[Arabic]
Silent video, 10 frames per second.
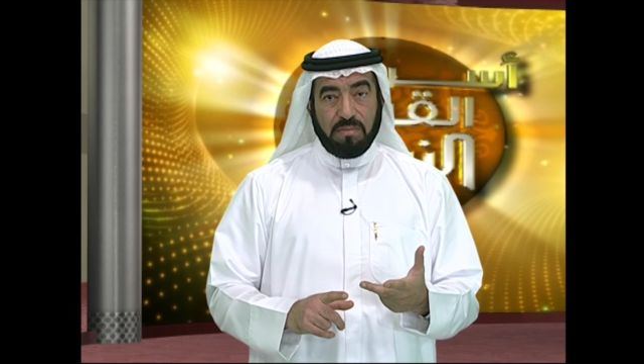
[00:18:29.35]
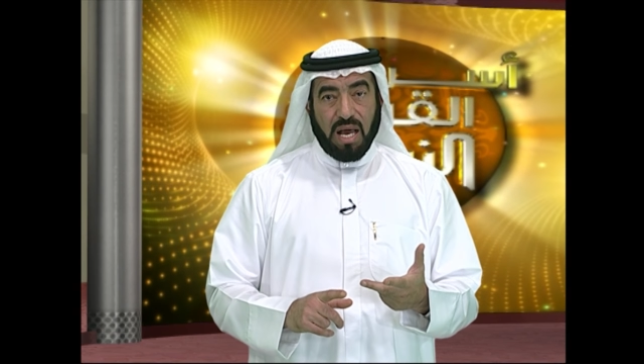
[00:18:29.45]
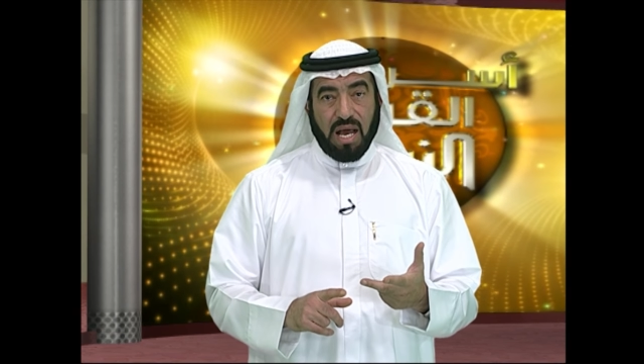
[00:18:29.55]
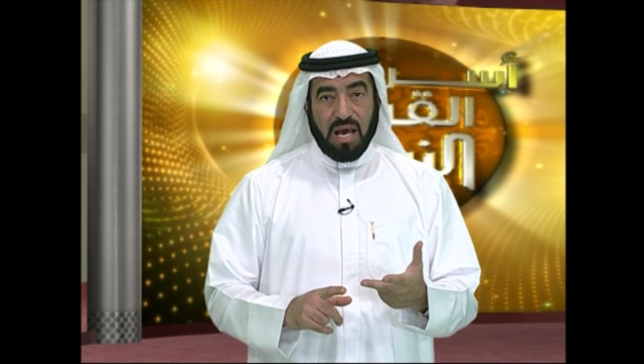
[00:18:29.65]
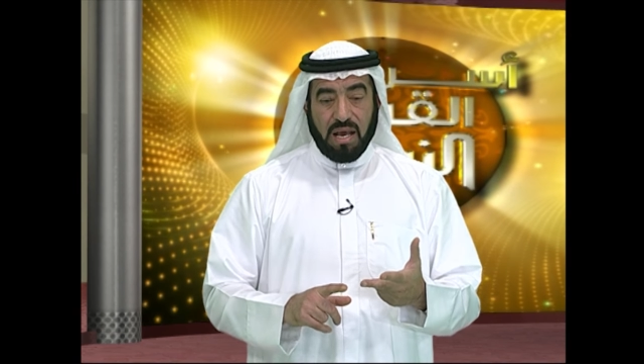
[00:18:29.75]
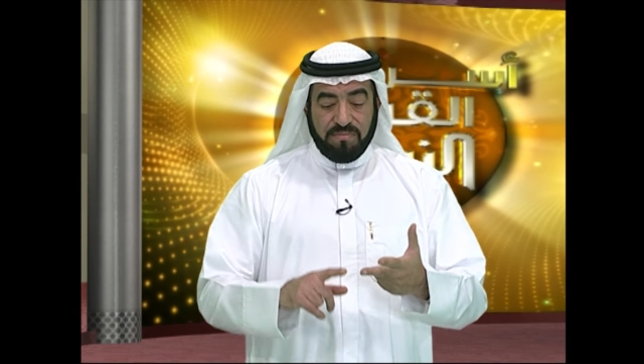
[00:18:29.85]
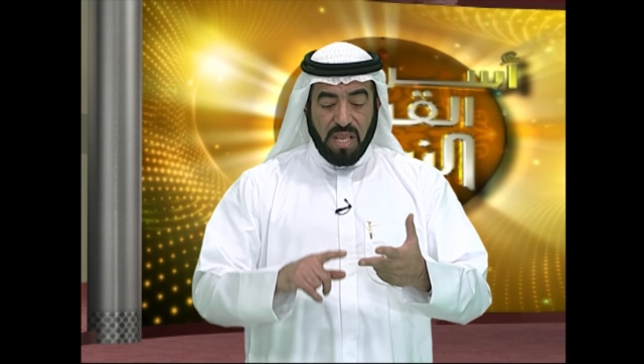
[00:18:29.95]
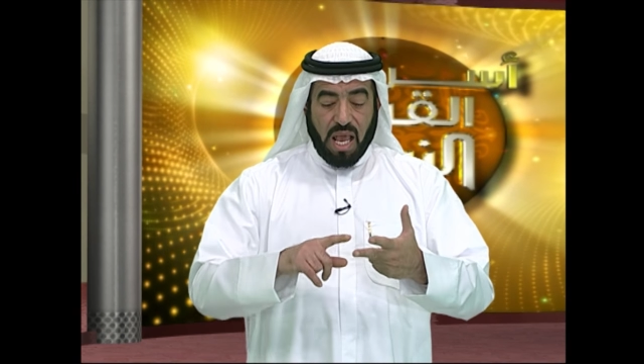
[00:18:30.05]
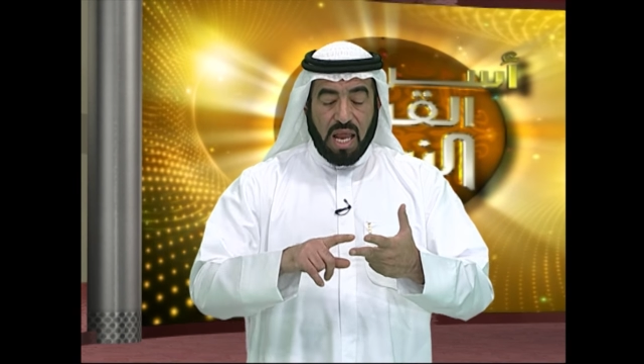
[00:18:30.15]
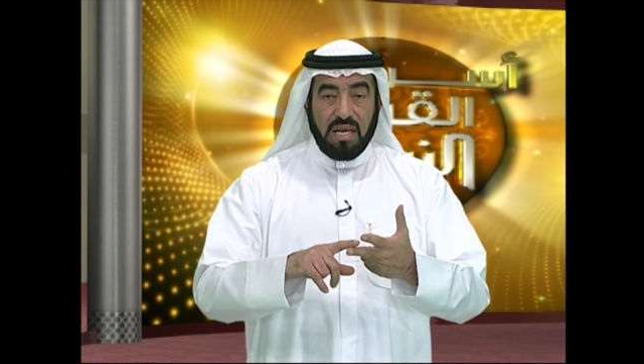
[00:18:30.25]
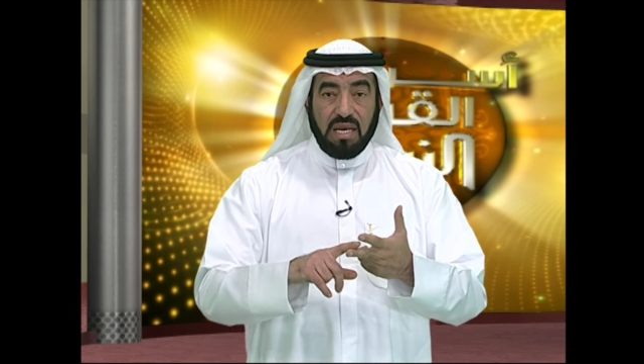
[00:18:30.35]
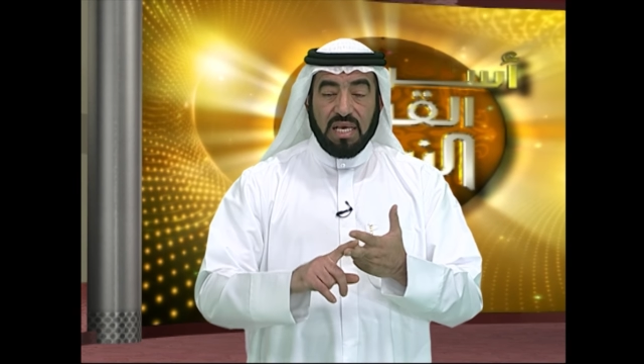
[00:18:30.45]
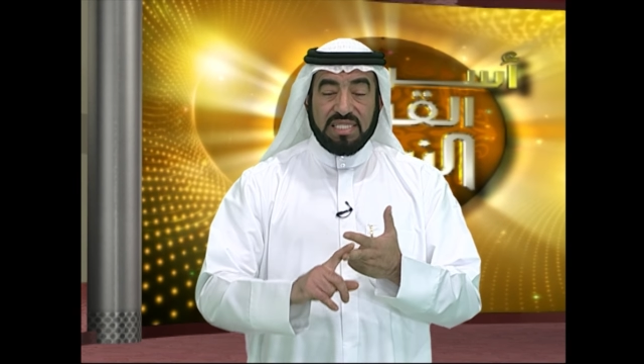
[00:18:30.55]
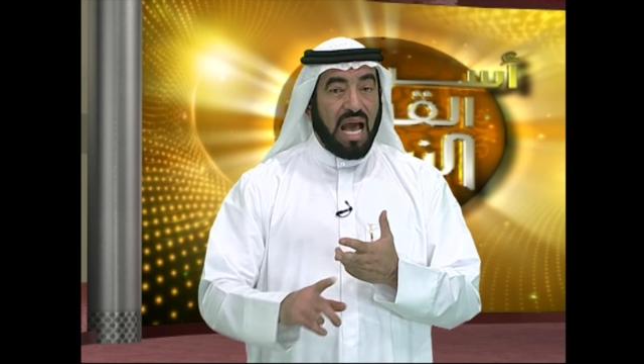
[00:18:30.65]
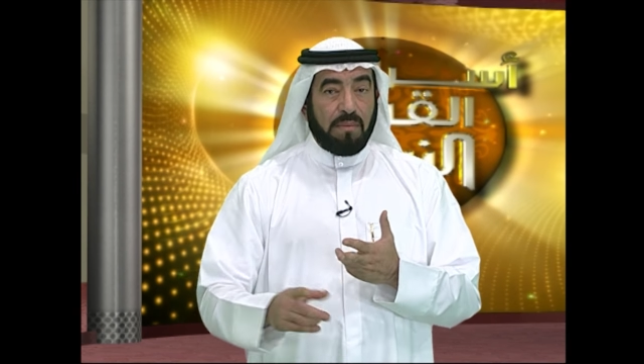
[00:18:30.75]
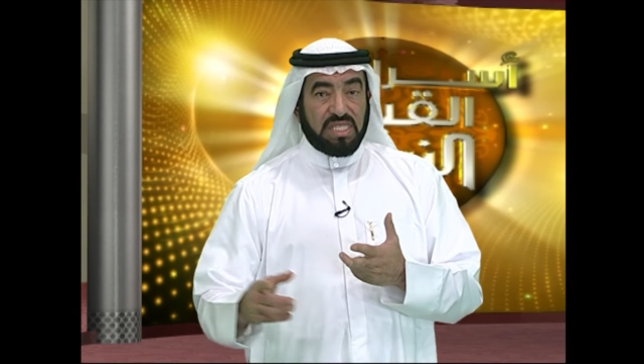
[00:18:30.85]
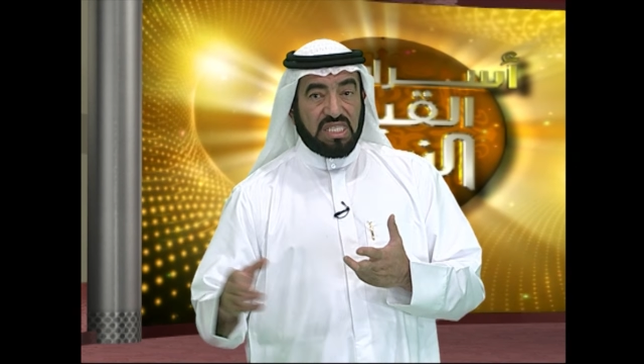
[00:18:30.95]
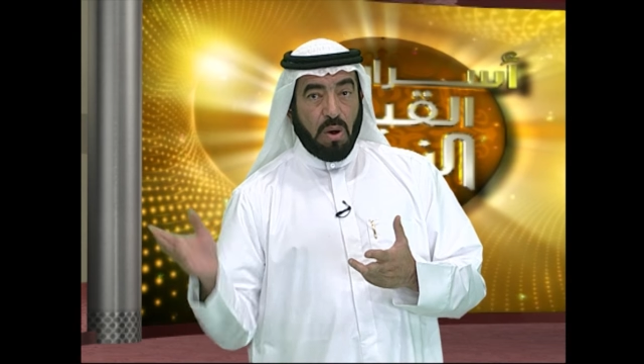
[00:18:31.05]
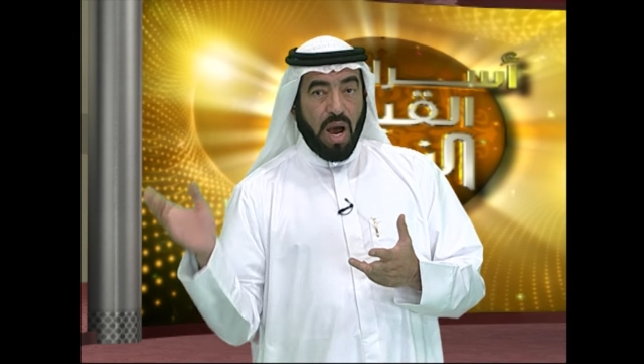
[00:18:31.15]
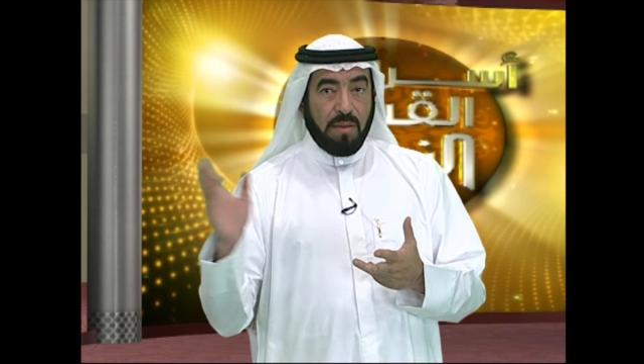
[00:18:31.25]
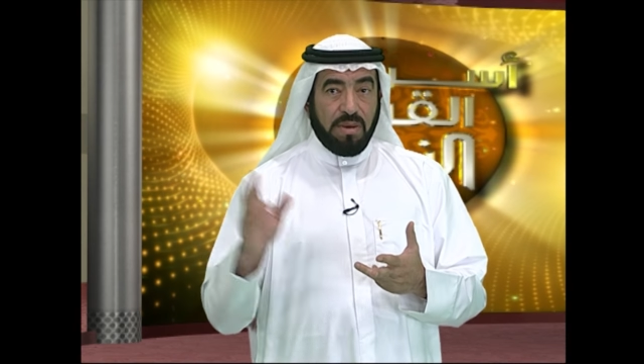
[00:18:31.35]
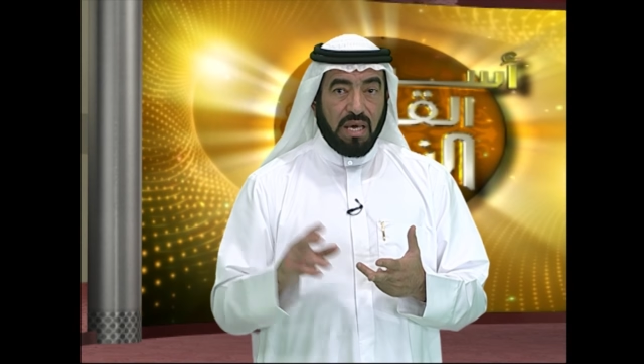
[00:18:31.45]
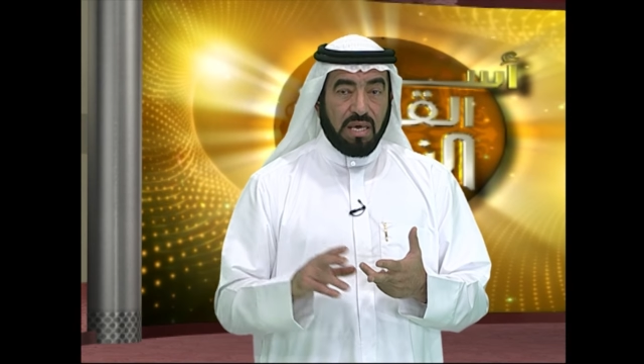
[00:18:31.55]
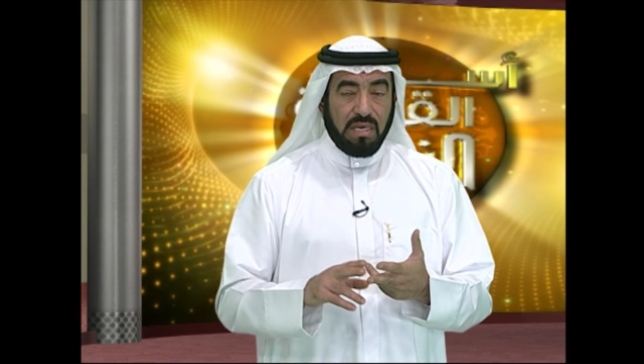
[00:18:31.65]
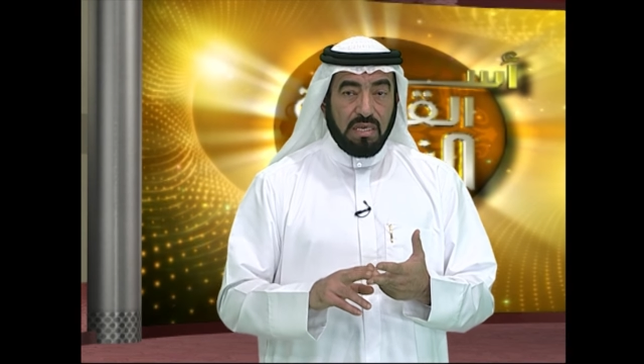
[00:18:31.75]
معاه أصحاب السوابق